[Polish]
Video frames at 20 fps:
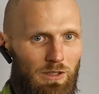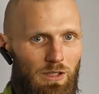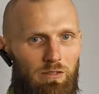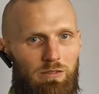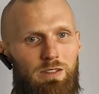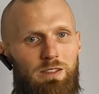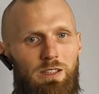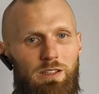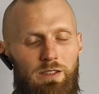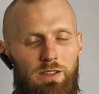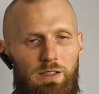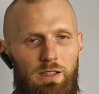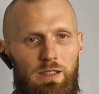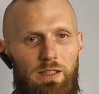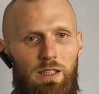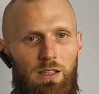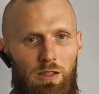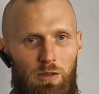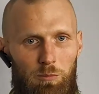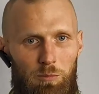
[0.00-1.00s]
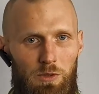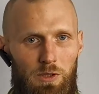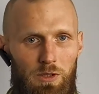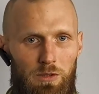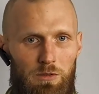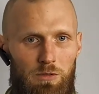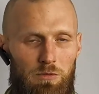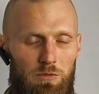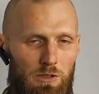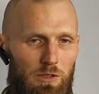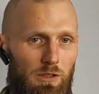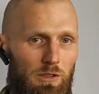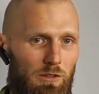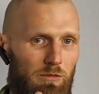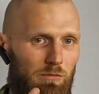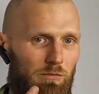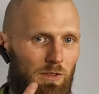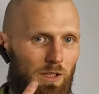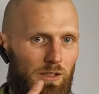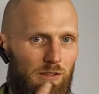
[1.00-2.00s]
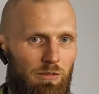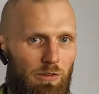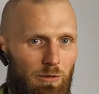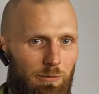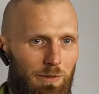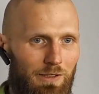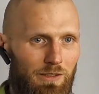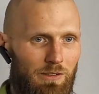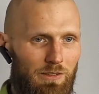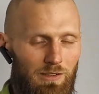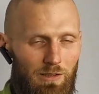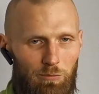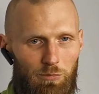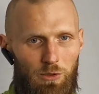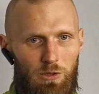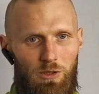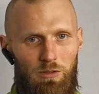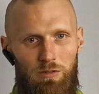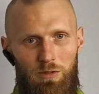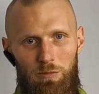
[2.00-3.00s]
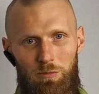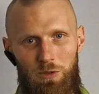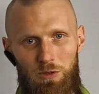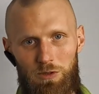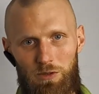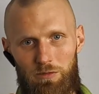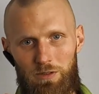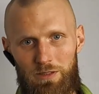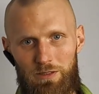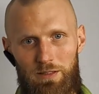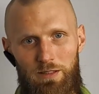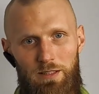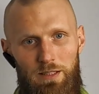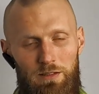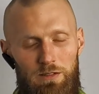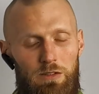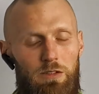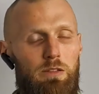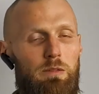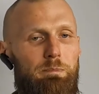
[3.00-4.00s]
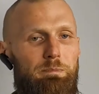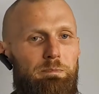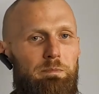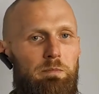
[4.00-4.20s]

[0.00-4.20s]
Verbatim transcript: a w zasadzie kilka komponentów, czyli transformator zapłonowy, może wentylator.